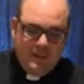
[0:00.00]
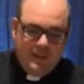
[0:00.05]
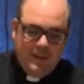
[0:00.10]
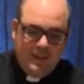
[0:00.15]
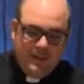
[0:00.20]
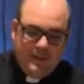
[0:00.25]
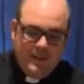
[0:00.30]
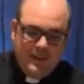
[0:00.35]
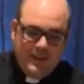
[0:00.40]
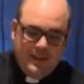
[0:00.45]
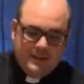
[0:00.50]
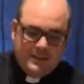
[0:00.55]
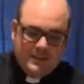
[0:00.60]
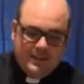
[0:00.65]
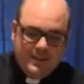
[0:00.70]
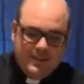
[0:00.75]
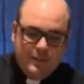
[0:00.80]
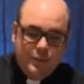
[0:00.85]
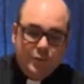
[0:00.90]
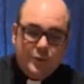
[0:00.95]
verdad es
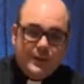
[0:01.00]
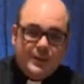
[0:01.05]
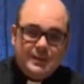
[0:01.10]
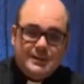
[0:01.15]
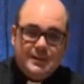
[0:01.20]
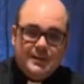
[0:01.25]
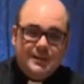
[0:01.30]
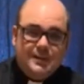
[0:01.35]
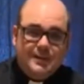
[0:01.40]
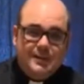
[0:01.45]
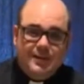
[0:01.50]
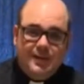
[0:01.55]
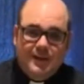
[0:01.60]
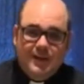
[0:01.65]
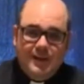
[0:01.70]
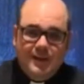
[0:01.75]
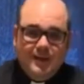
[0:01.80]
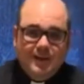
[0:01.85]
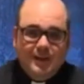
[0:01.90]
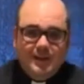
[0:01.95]
el amor que se
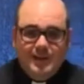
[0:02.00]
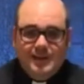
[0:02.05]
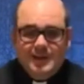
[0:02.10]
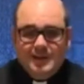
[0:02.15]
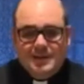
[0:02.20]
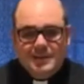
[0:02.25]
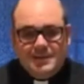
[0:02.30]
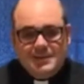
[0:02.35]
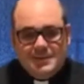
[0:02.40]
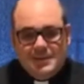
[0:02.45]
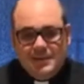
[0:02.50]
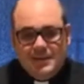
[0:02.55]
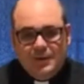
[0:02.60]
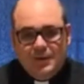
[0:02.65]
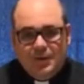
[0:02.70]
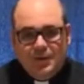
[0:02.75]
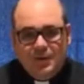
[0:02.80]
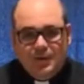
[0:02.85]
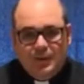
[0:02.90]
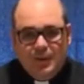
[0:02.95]
entrega sin
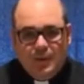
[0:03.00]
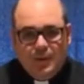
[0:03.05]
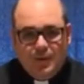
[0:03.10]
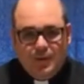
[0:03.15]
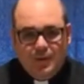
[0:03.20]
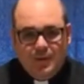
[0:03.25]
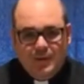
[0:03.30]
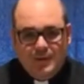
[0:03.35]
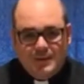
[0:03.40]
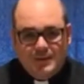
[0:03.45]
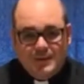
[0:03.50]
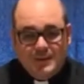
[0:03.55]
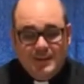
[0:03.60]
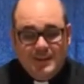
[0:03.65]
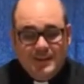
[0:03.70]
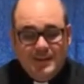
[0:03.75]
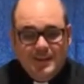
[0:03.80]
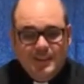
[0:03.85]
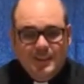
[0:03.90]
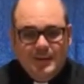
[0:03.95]
condiciones, sin
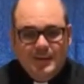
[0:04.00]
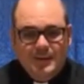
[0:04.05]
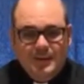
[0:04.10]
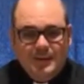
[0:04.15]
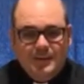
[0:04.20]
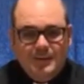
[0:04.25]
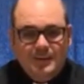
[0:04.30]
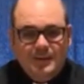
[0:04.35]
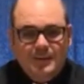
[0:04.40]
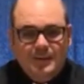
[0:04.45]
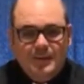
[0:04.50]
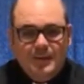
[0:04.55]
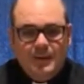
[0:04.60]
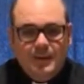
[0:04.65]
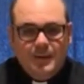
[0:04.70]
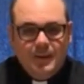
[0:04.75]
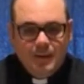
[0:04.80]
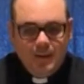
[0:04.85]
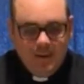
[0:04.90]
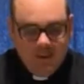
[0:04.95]
límites.
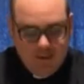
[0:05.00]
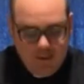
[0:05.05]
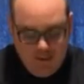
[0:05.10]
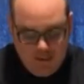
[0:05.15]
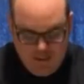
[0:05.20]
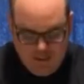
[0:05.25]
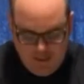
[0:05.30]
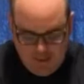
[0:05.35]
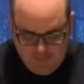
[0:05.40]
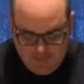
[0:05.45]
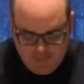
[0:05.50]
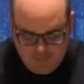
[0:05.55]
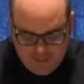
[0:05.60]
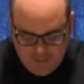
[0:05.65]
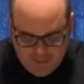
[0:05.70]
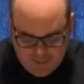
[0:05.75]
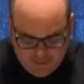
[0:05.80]
En la primera